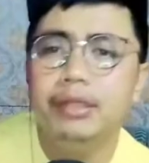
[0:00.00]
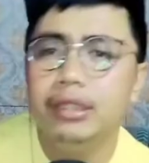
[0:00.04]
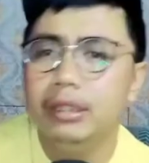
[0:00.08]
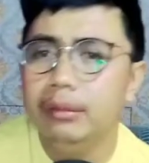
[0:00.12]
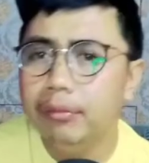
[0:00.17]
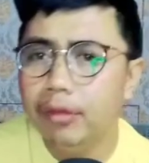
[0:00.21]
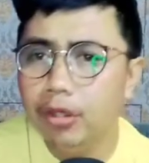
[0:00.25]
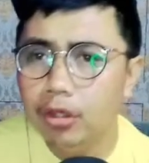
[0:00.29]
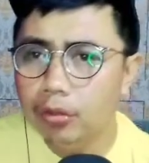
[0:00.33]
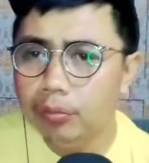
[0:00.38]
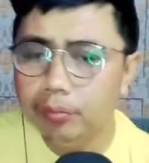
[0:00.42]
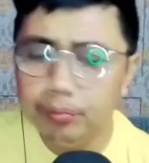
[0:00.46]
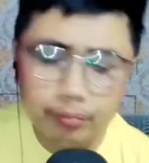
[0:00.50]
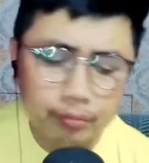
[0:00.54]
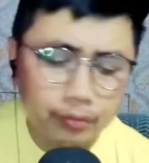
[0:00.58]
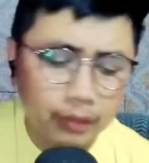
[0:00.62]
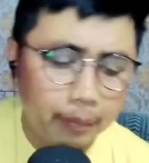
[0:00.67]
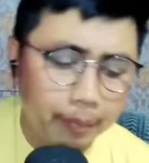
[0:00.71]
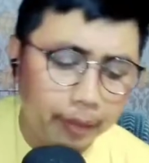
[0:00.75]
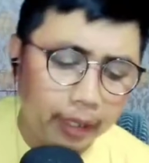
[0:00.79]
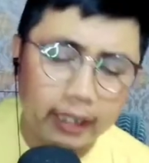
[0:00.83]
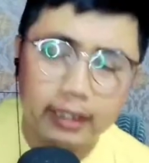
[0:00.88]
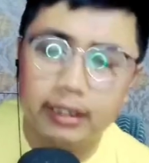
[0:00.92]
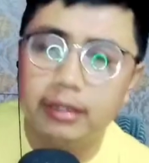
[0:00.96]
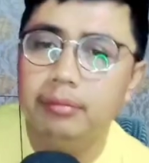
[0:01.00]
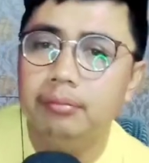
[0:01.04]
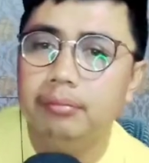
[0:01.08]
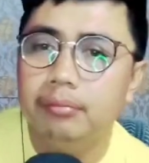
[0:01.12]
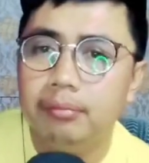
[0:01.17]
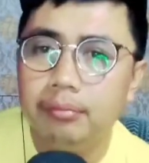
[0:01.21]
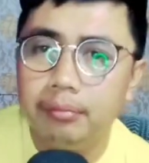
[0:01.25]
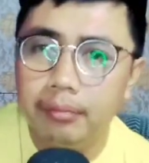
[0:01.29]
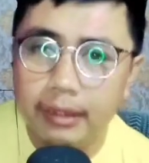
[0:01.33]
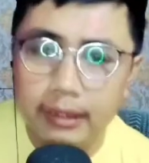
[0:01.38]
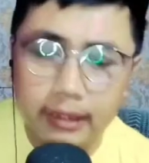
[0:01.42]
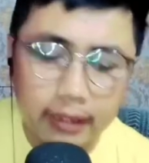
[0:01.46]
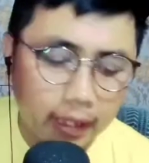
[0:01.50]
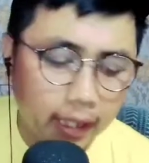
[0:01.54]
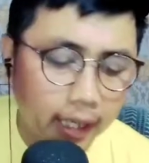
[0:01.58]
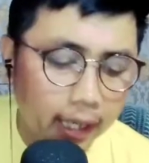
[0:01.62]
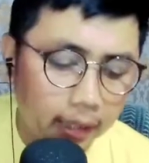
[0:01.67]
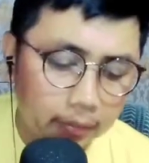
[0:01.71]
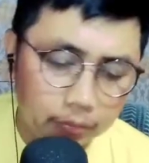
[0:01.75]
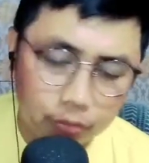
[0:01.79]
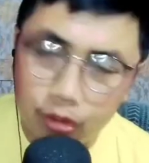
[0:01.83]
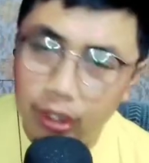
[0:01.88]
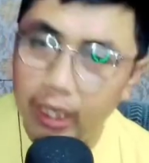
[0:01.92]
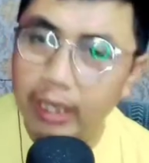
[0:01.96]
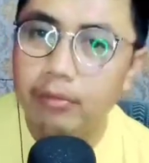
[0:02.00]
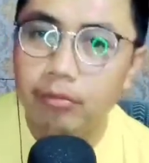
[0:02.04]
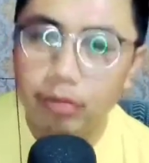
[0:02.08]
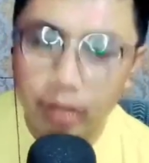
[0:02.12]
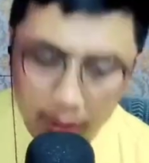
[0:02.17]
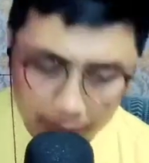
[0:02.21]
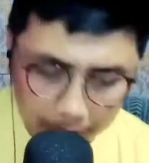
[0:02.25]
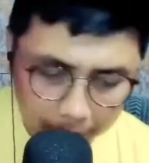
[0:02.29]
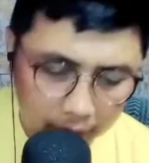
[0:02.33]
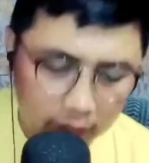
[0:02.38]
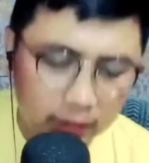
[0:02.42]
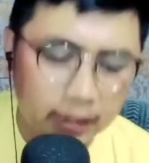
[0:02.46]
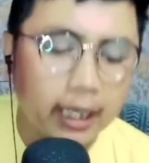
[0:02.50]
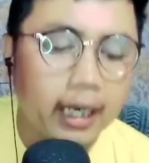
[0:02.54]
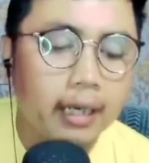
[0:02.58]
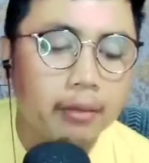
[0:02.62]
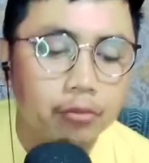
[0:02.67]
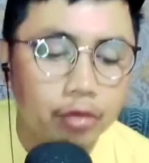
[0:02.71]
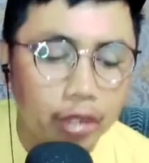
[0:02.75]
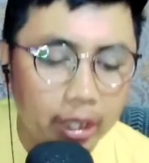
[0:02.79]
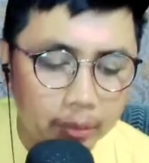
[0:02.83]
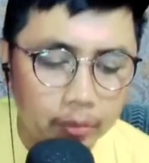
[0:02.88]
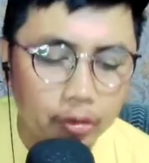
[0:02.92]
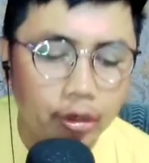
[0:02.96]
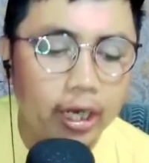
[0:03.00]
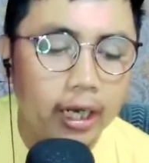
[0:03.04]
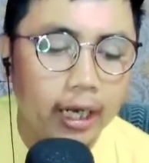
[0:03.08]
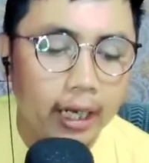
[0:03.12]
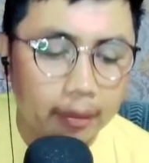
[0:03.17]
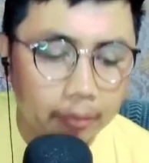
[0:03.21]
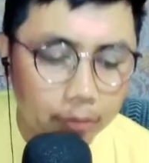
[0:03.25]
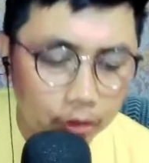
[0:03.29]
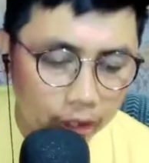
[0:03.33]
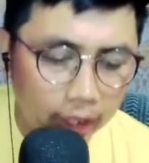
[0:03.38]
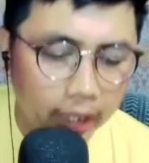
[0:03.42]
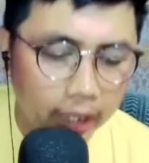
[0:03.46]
Masih belum apa, guys? Masih agak mulai-mulai, masih agak mulai boleh lah,